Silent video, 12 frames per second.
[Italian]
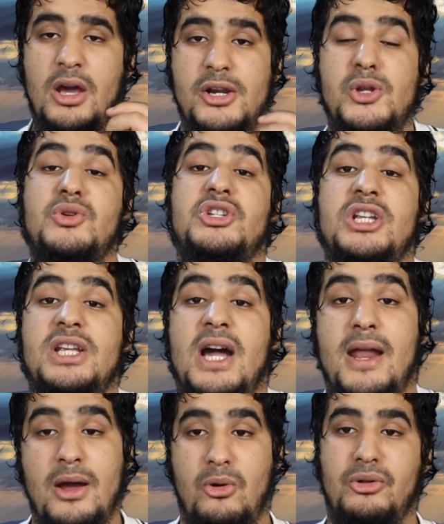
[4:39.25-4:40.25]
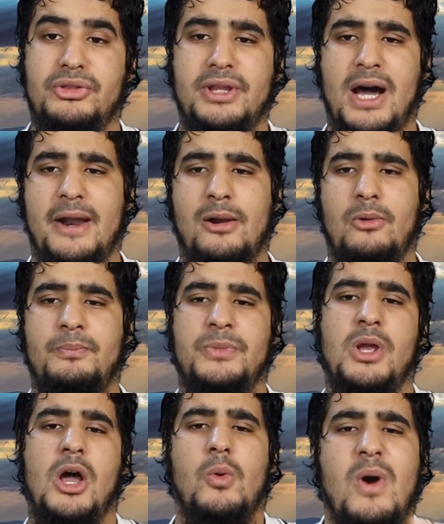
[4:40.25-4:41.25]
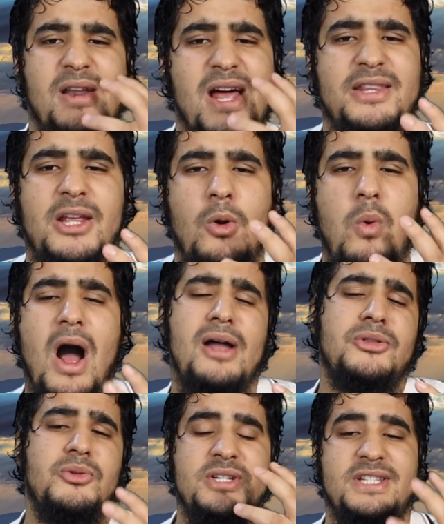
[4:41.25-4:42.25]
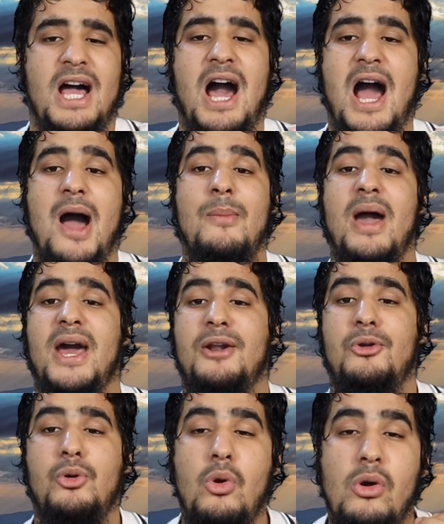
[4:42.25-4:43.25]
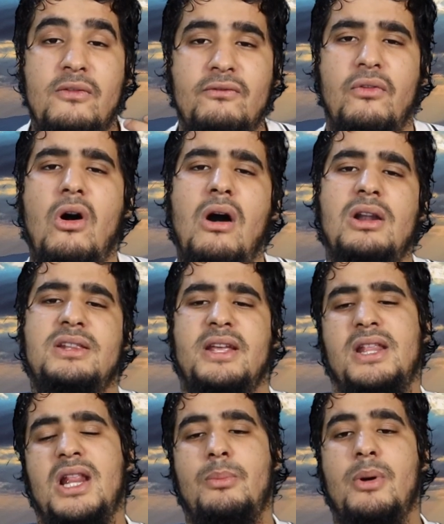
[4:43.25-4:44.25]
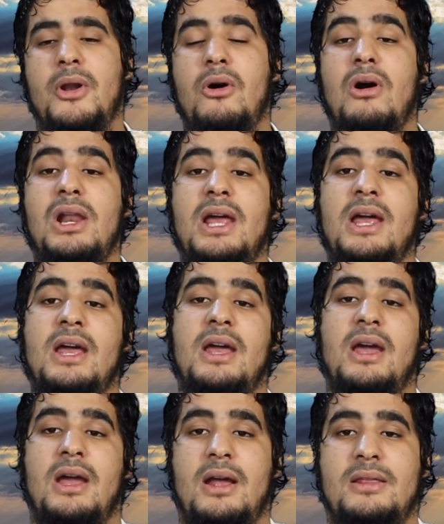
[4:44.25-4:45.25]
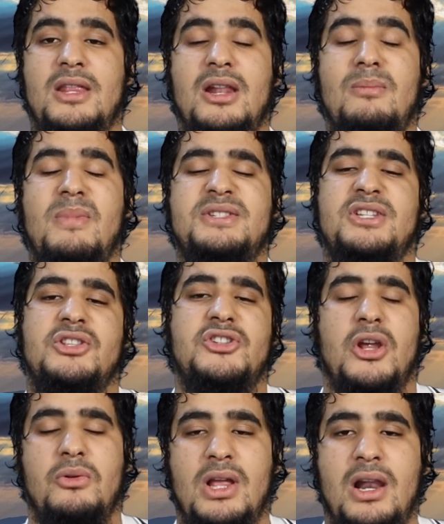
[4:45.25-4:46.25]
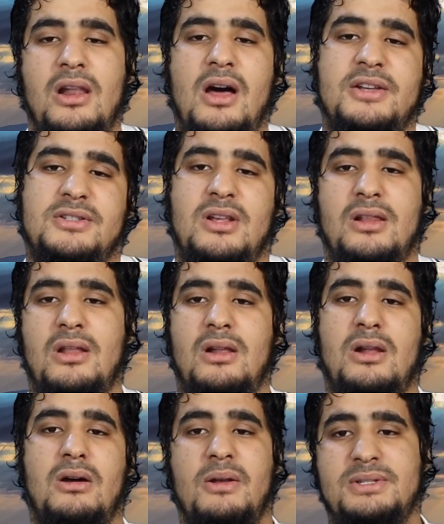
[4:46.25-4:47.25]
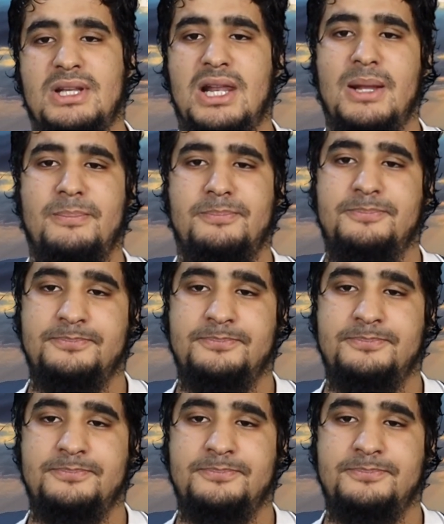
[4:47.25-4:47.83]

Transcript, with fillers: riuscì a raccontarlo. Guardate quanto i Sahaba erano coinvolti nelle parole del messaggero di Allah sallallahu alaihi wasallam.